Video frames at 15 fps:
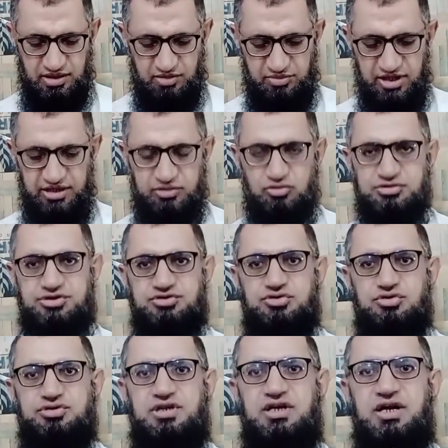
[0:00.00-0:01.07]
हमारी कोशिश
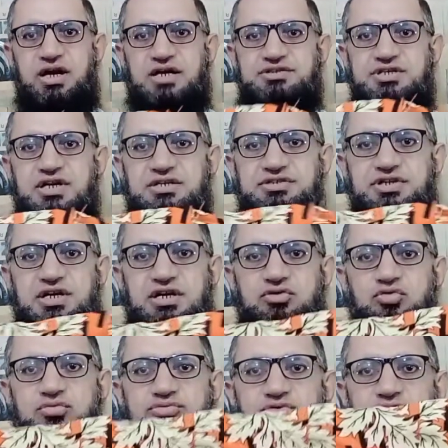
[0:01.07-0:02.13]
होती है अच्छे अच्छे
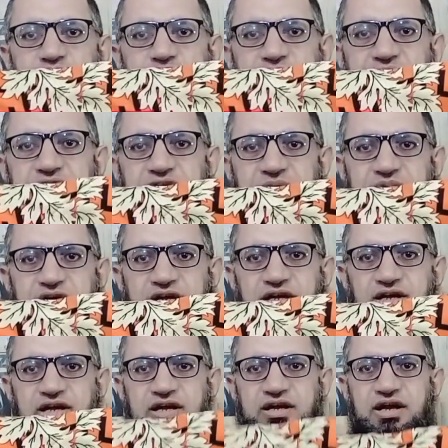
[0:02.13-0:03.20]
खूबसूरत प्रिंट आपके
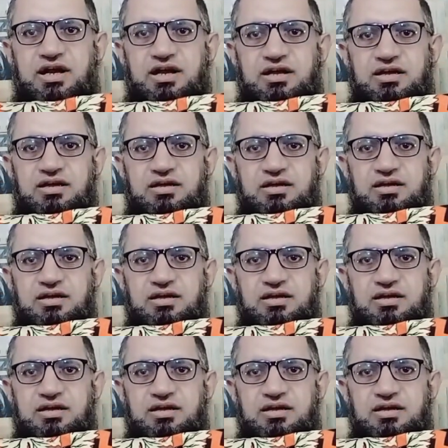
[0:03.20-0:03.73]
लिए लेके आएँ